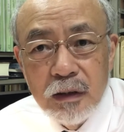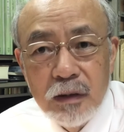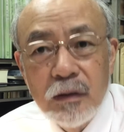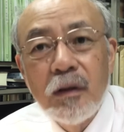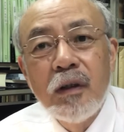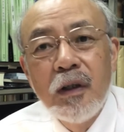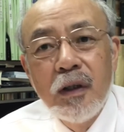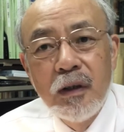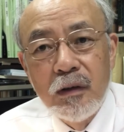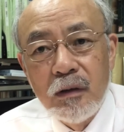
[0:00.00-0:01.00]
の
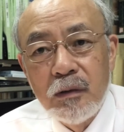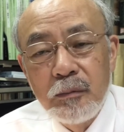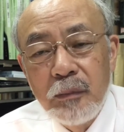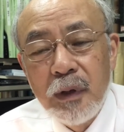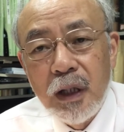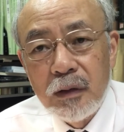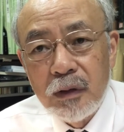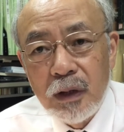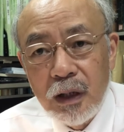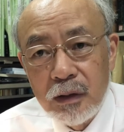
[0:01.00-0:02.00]
あ
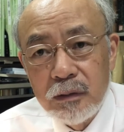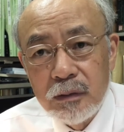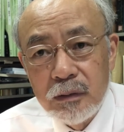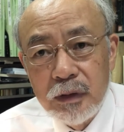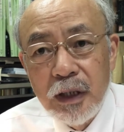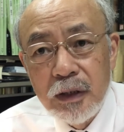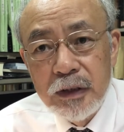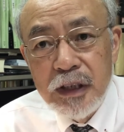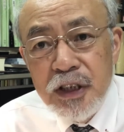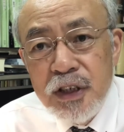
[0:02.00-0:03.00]
のあの禁
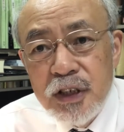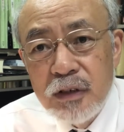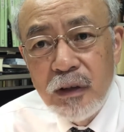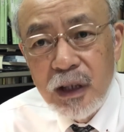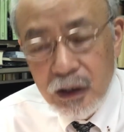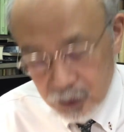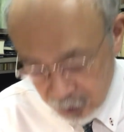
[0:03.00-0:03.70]
止を表